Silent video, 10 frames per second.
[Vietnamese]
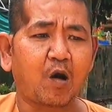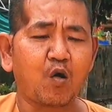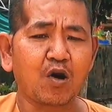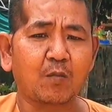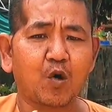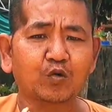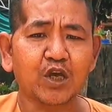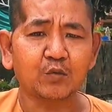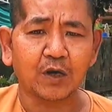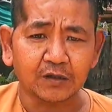cổ là một
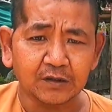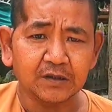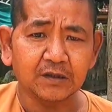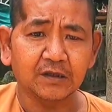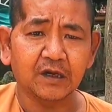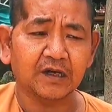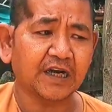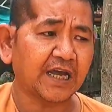thiếu nữ lên dạ.